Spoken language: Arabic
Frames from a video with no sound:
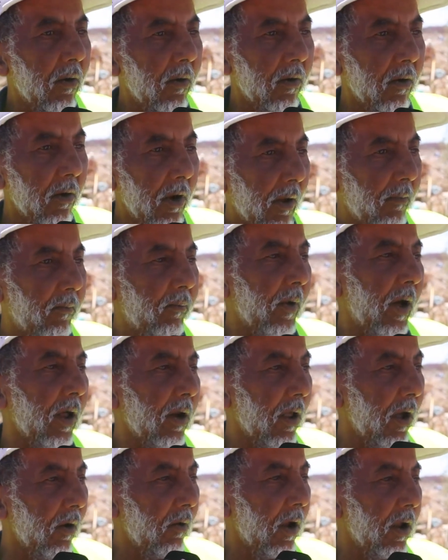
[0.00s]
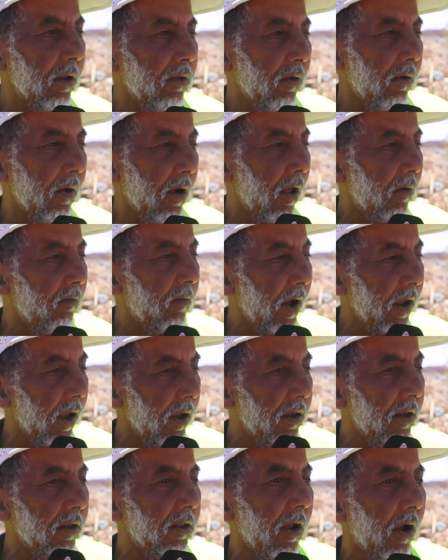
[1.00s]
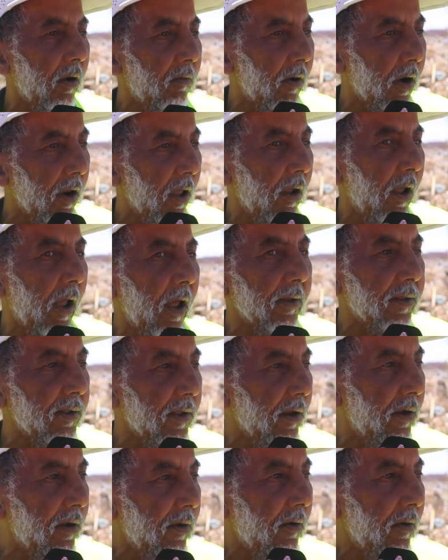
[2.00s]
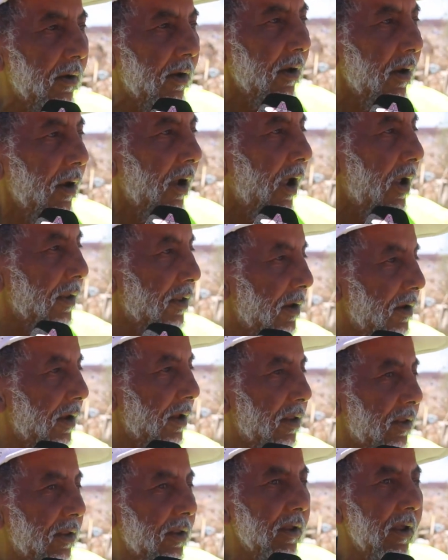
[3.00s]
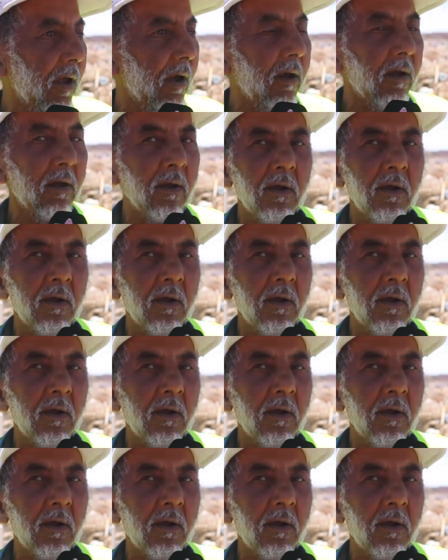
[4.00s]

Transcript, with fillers: والحفاره وهذوك راه هما كاينين حتى هما راه حاضرين حاضرين الدنيا